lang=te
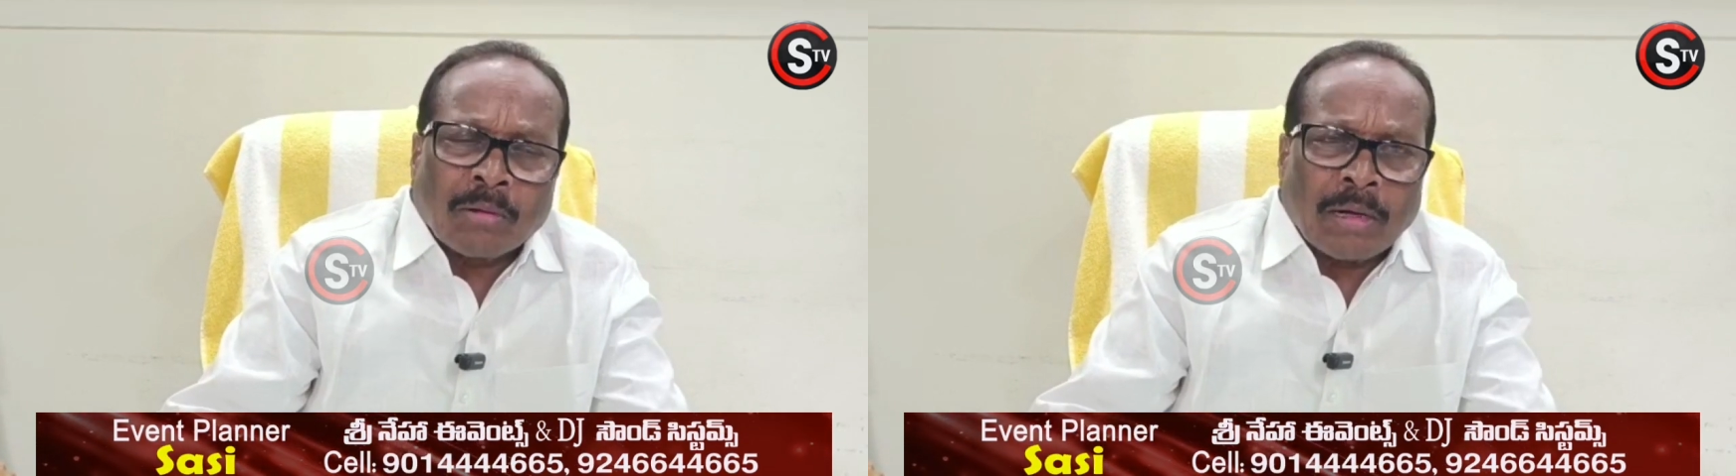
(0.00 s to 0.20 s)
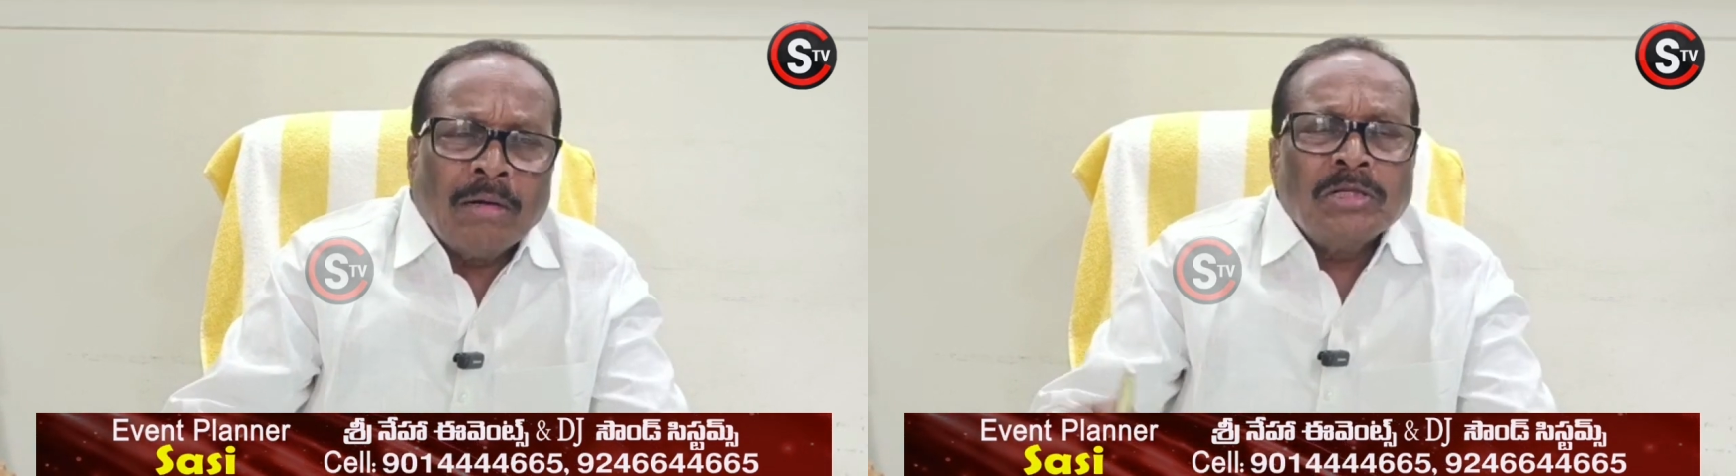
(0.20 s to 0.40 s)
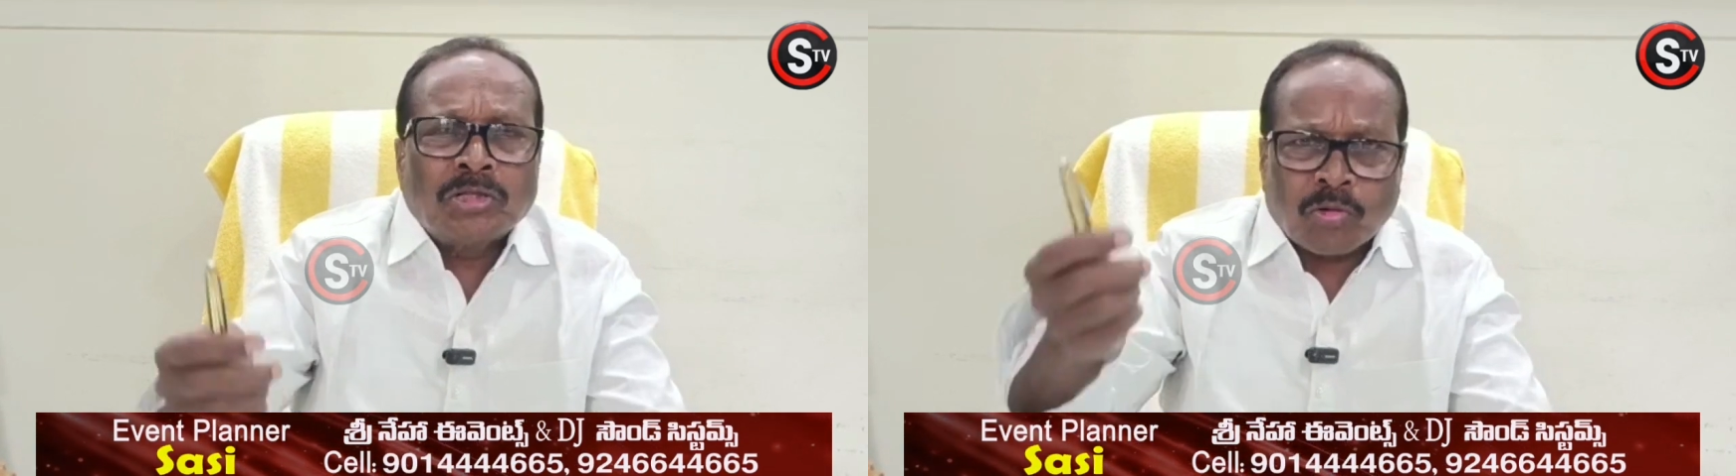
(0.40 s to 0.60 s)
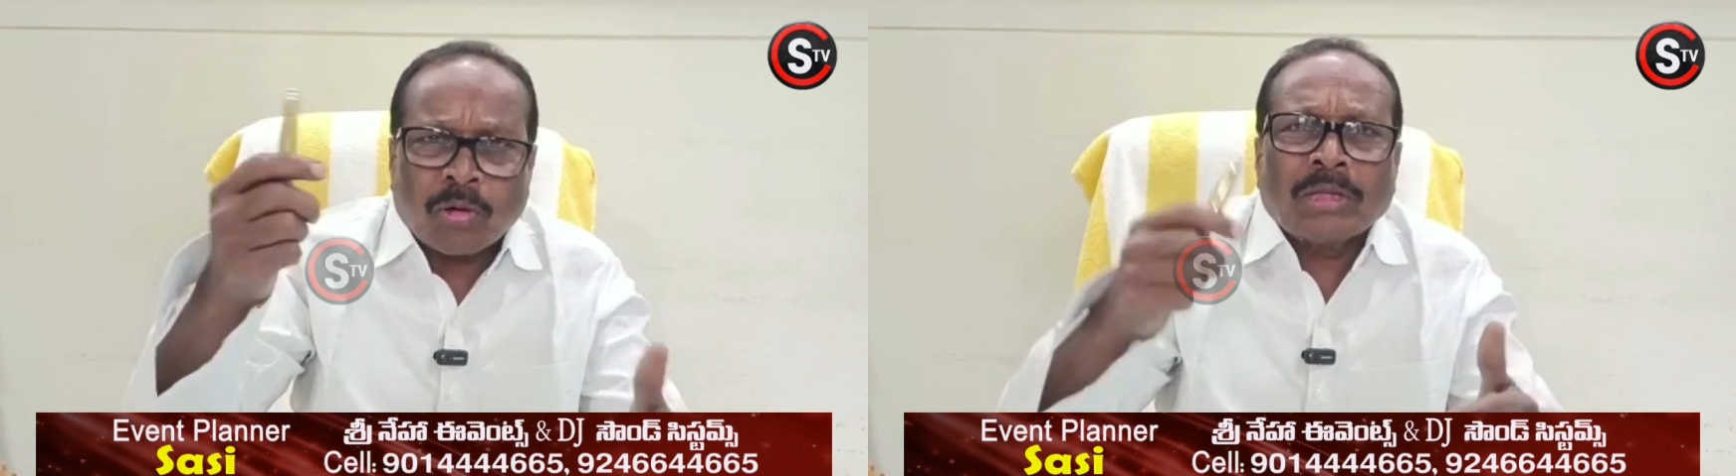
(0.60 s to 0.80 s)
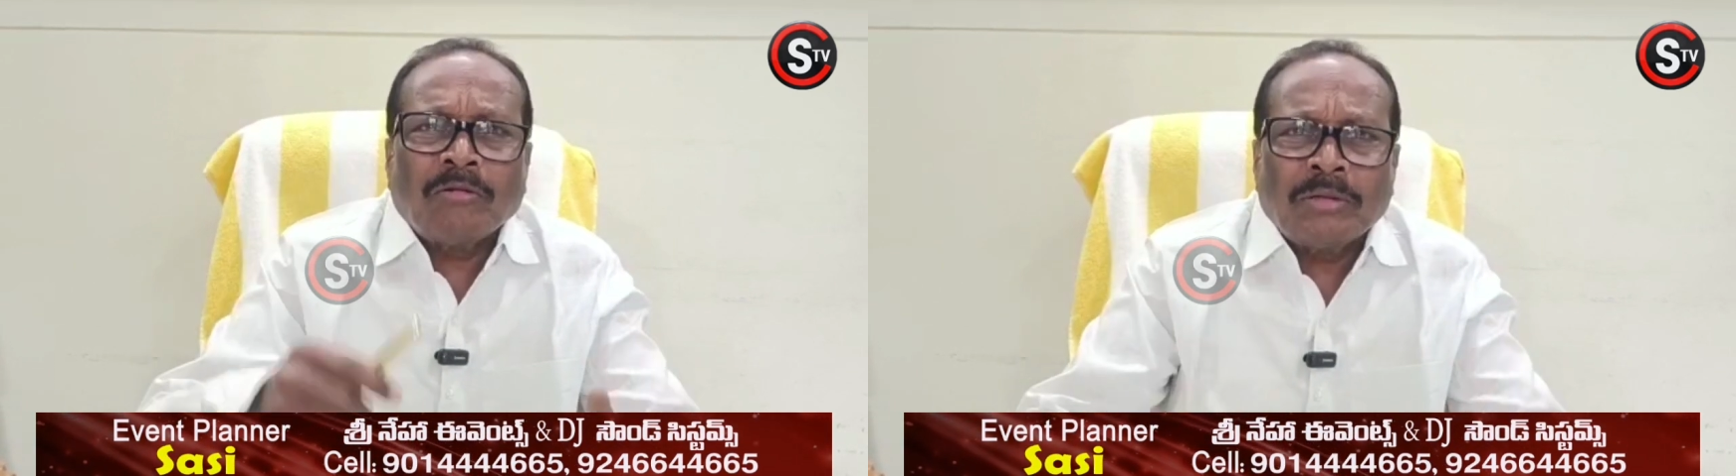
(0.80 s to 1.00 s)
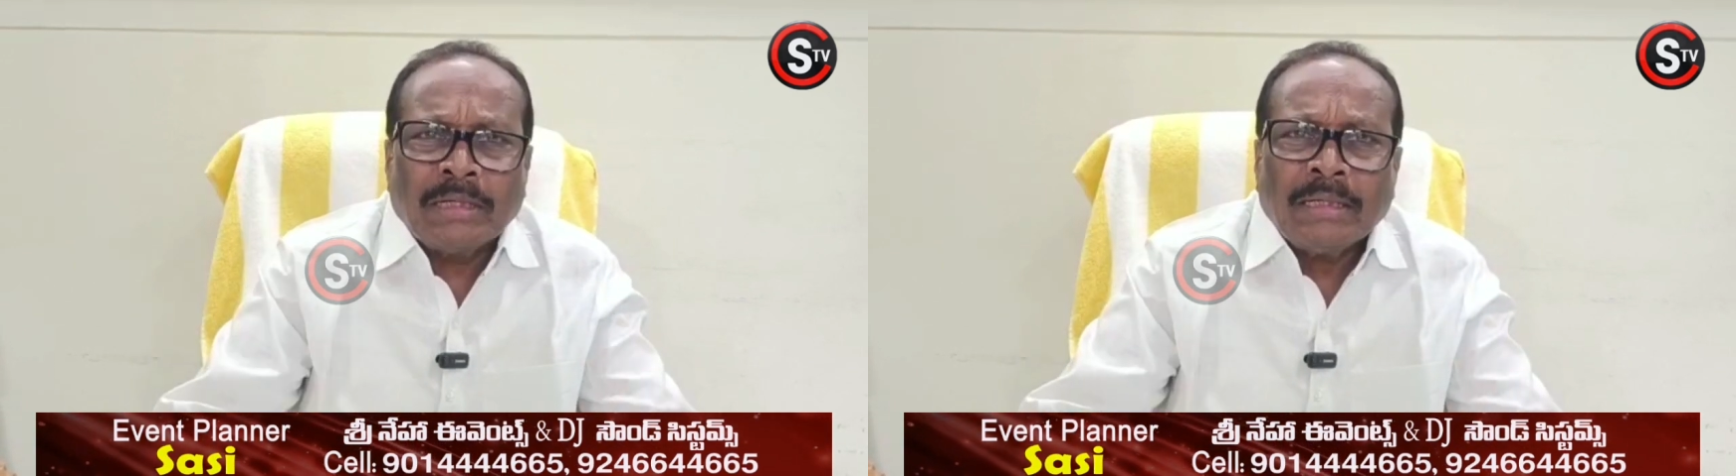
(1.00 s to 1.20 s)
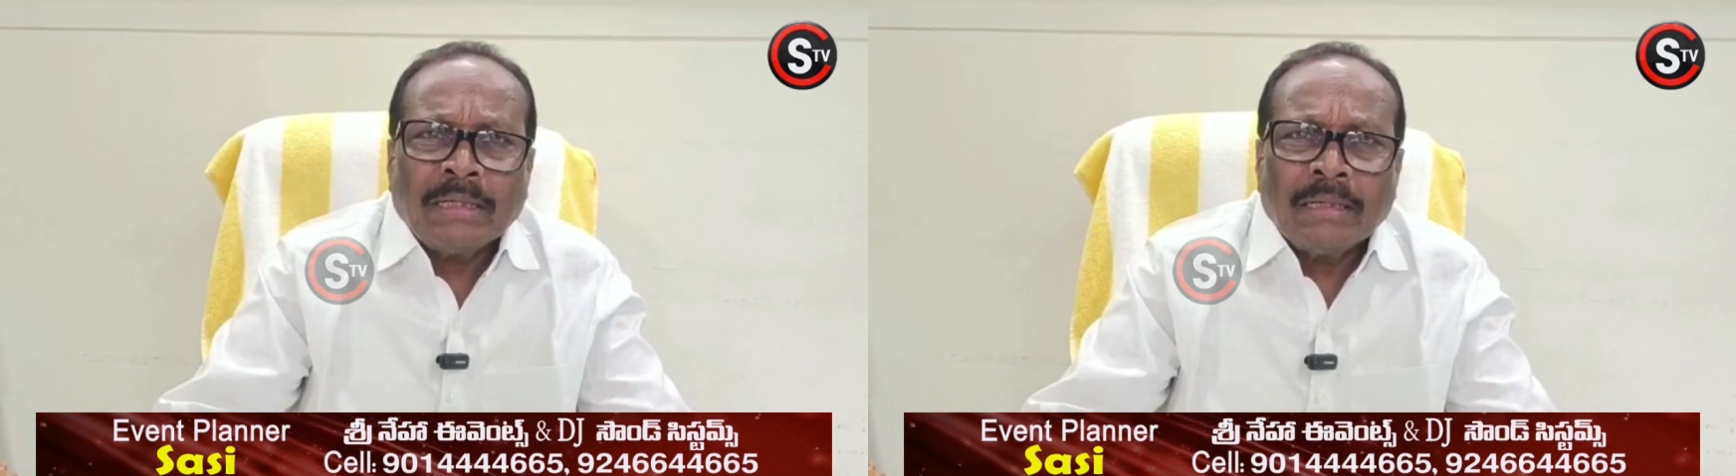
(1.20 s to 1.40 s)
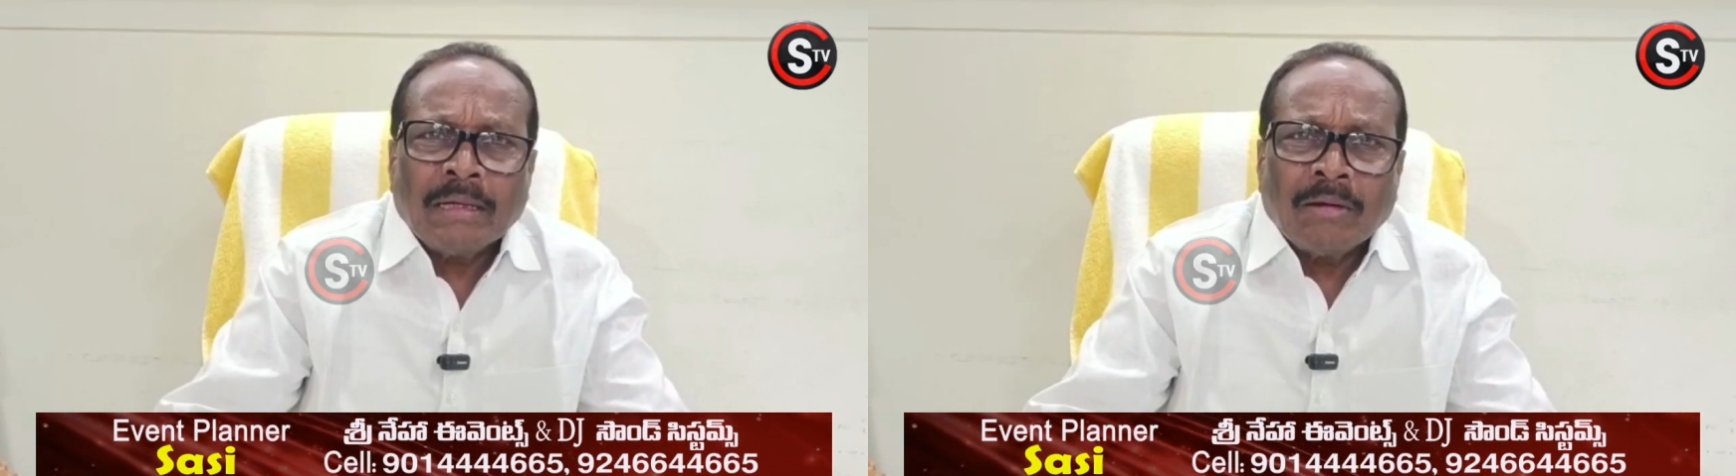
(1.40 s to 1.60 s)
రాళ్ళు ఇచ్చి కొడతా ఉంటే
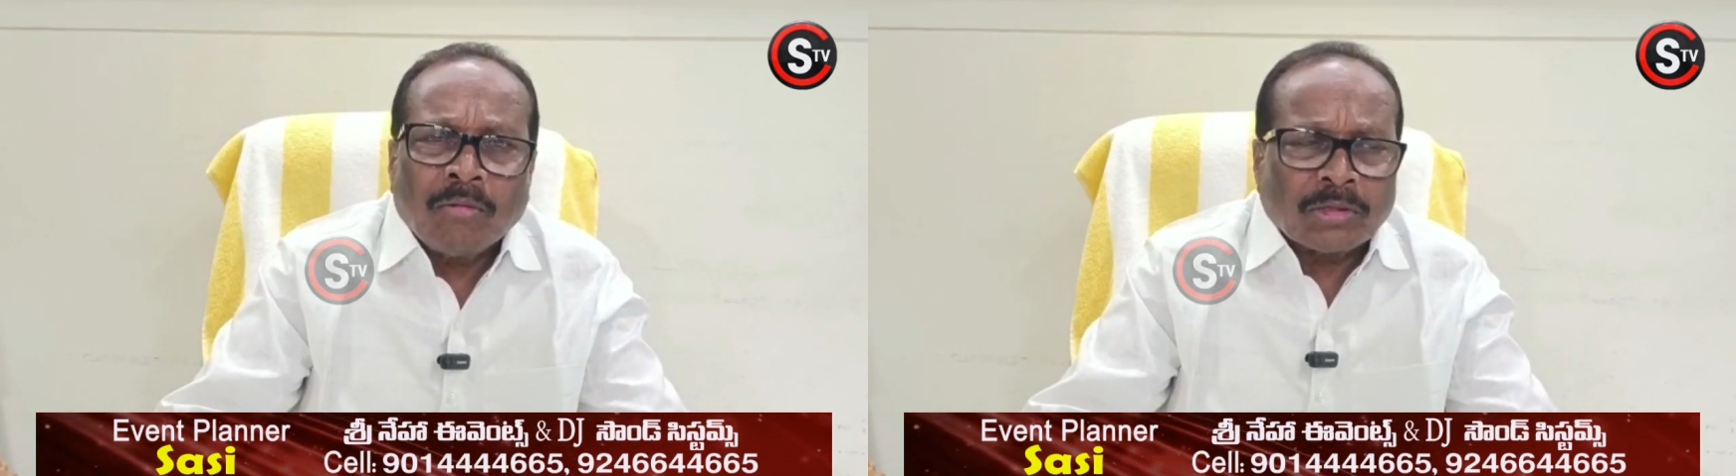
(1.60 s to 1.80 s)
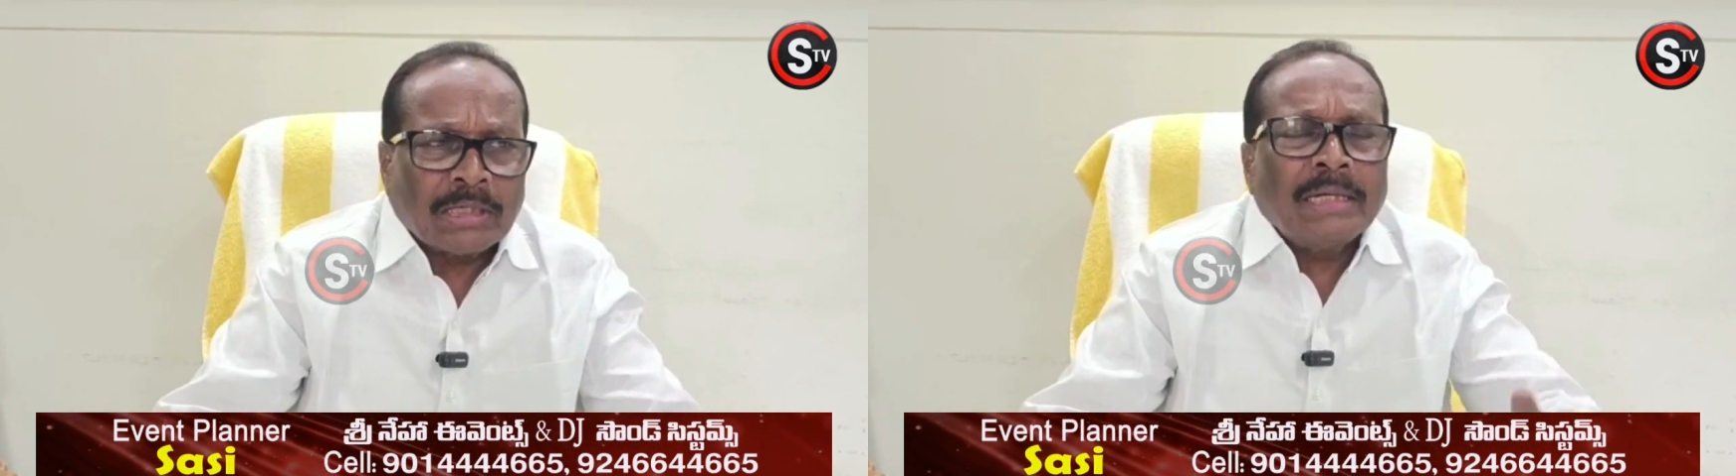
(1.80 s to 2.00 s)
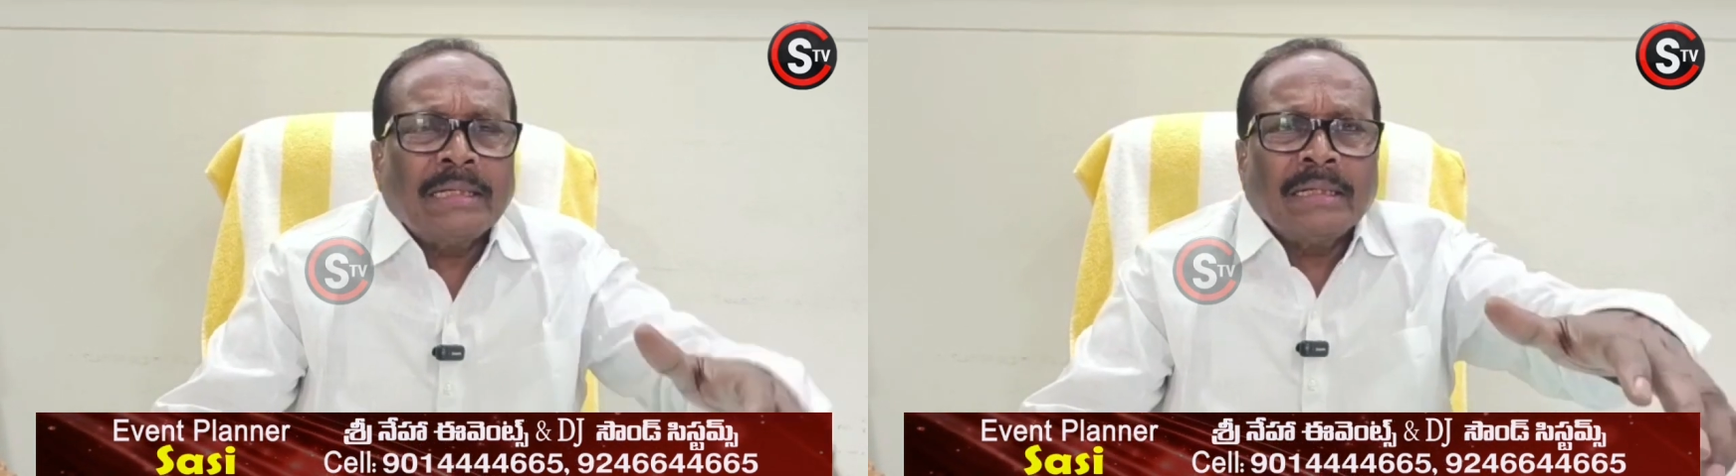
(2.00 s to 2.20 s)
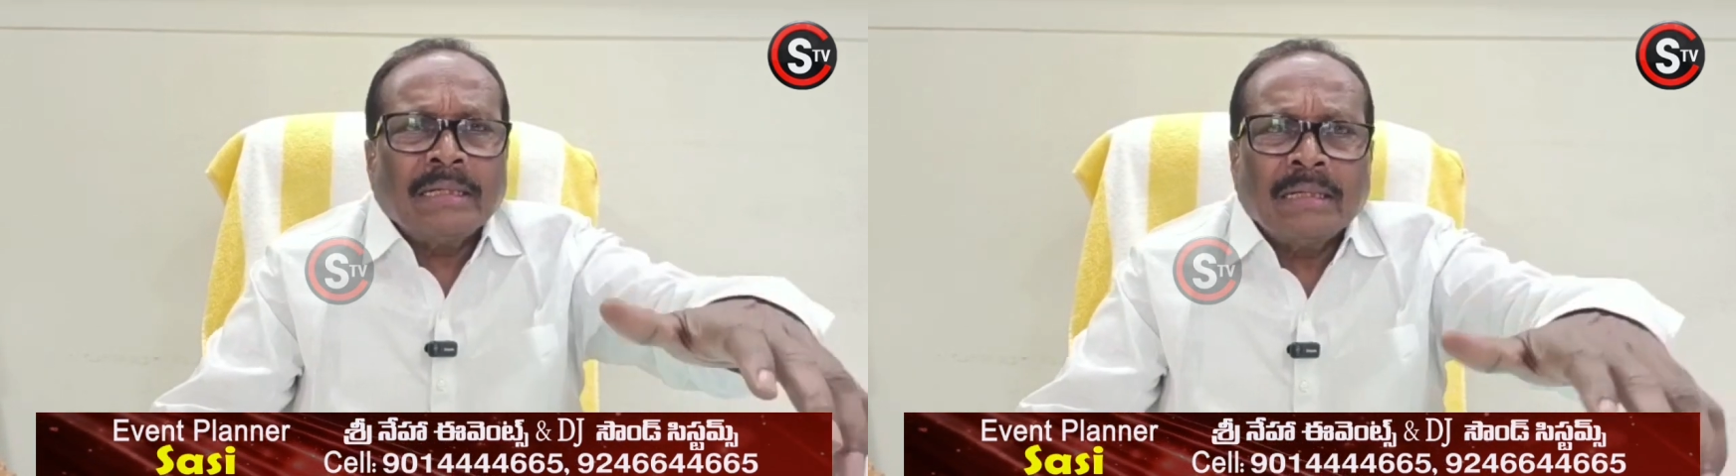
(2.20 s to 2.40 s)
ఒకసారి